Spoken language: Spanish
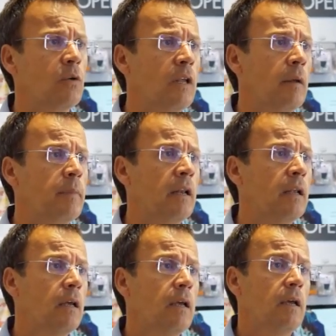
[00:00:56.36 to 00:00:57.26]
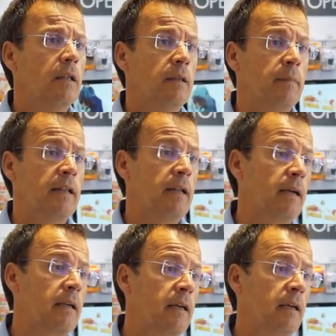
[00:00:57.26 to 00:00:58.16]
cuida la piel, de
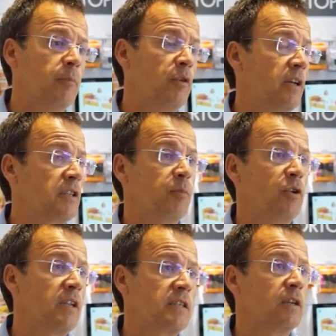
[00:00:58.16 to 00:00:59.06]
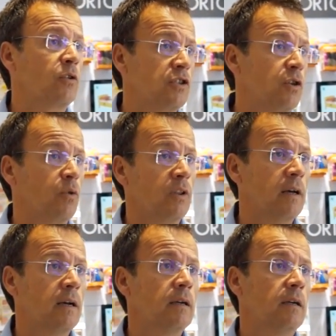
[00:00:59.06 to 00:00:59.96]
manera que pueda exponerse con
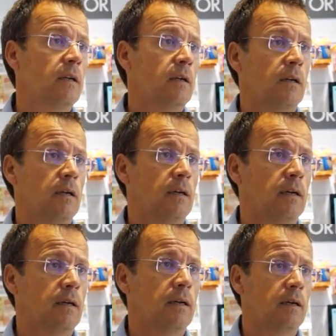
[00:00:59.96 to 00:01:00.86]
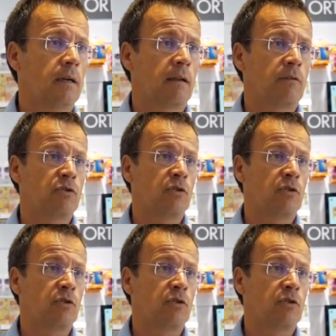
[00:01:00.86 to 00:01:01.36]
seguridad a, la radiación